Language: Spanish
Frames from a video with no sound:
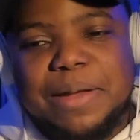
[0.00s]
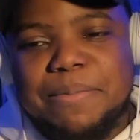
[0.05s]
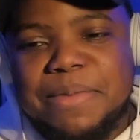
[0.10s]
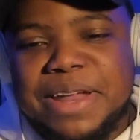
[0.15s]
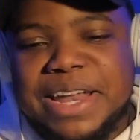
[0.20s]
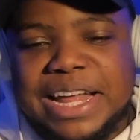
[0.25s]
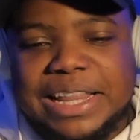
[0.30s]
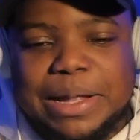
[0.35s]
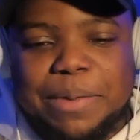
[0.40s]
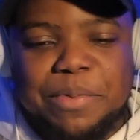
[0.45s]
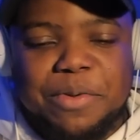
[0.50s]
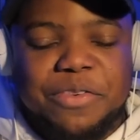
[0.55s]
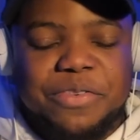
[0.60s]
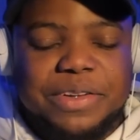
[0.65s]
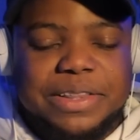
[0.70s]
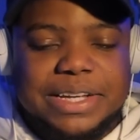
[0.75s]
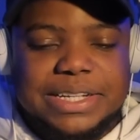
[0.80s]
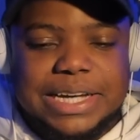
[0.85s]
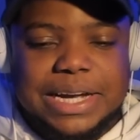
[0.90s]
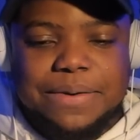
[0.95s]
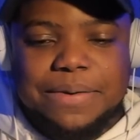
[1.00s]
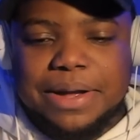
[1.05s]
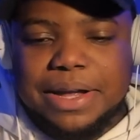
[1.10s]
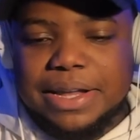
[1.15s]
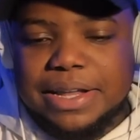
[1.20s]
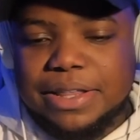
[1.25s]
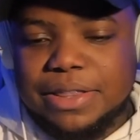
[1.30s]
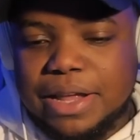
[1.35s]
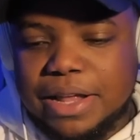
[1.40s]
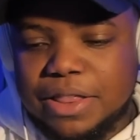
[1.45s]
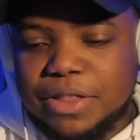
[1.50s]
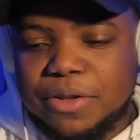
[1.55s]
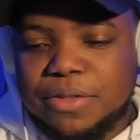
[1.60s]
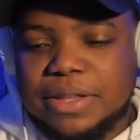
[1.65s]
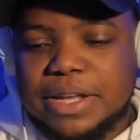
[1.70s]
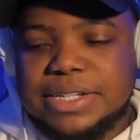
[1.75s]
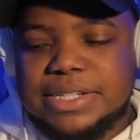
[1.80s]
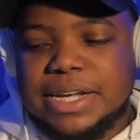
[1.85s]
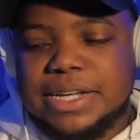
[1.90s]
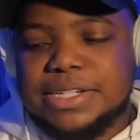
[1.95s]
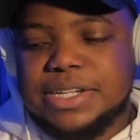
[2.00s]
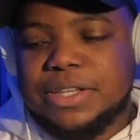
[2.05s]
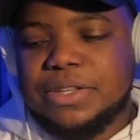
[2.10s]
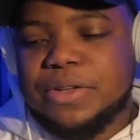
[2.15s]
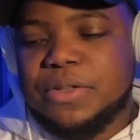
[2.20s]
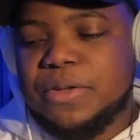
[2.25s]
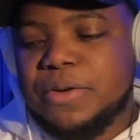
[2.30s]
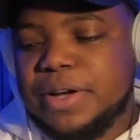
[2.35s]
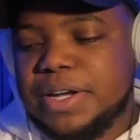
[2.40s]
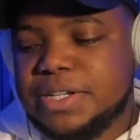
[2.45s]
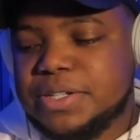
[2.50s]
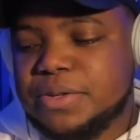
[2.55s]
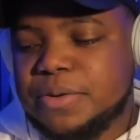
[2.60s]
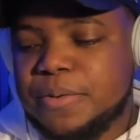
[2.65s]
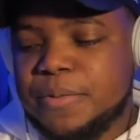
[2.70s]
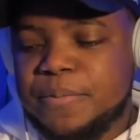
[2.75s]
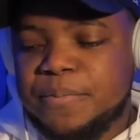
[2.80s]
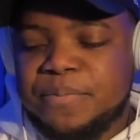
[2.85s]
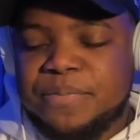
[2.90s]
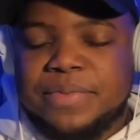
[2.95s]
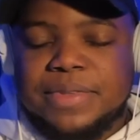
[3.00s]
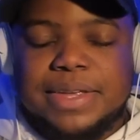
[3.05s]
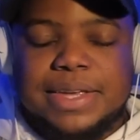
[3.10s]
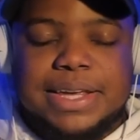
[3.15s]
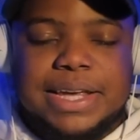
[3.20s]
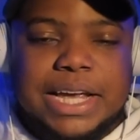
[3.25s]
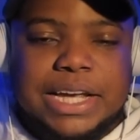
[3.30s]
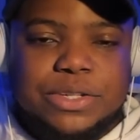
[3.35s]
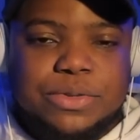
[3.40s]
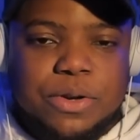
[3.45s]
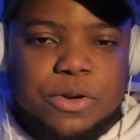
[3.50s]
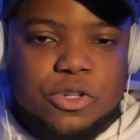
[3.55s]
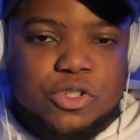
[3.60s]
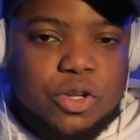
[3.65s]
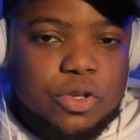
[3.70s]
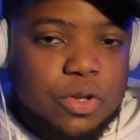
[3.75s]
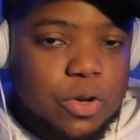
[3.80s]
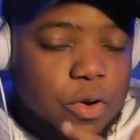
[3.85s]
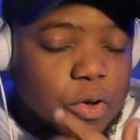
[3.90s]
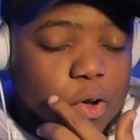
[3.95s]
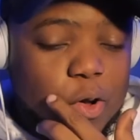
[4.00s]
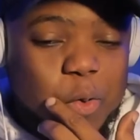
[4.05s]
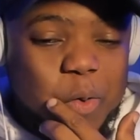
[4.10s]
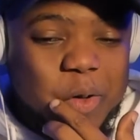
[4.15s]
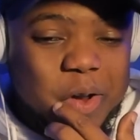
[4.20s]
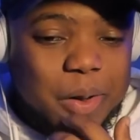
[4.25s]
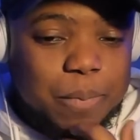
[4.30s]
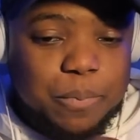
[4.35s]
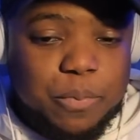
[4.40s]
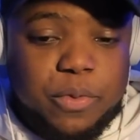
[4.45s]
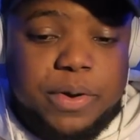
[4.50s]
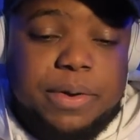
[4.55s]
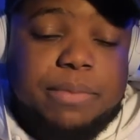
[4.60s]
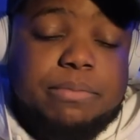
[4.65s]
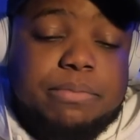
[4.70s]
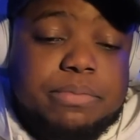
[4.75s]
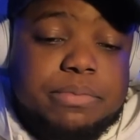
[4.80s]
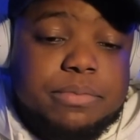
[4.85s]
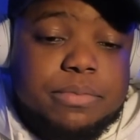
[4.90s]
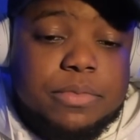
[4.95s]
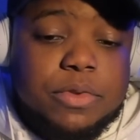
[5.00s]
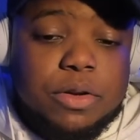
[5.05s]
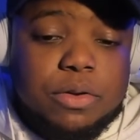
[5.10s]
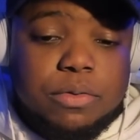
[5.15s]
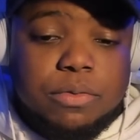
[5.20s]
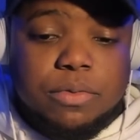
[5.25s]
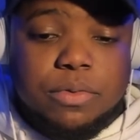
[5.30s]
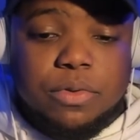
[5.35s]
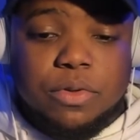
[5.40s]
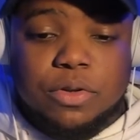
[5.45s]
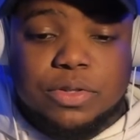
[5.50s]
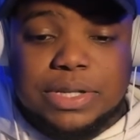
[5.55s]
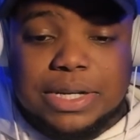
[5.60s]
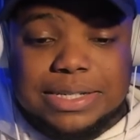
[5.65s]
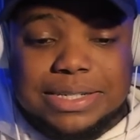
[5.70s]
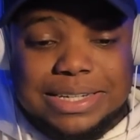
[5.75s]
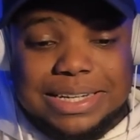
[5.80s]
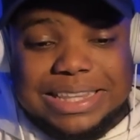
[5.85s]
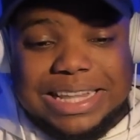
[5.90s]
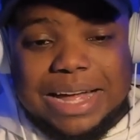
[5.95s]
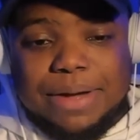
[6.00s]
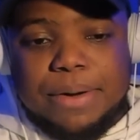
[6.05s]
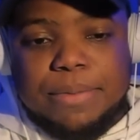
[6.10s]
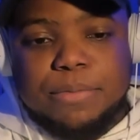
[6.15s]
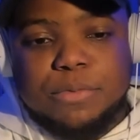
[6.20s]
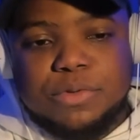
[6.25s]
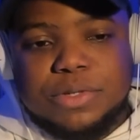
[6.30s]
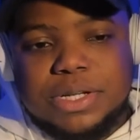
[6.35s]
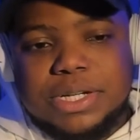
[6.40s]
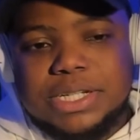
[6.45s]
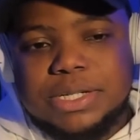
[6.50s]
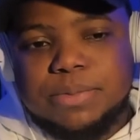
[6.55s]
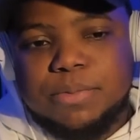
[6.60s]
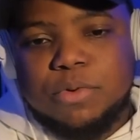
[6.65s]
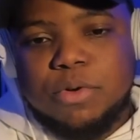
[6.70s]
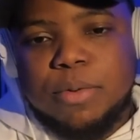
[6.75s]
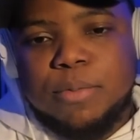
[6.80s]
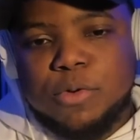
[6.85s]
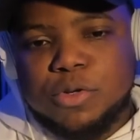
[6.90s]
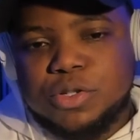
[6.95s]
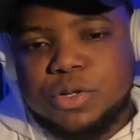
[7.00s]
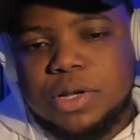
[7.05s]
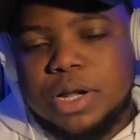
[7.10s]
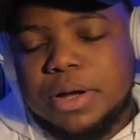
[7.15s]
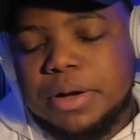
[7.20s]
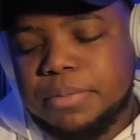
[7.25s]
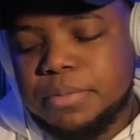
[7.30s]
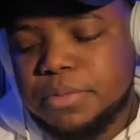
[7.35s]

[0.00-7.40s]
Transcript: Venía, te profetizaba el don de ciencia y todo eso. Y eso a nosotros los jóvenes, pues, no, nos excitaba muchísimo, nos emocionaba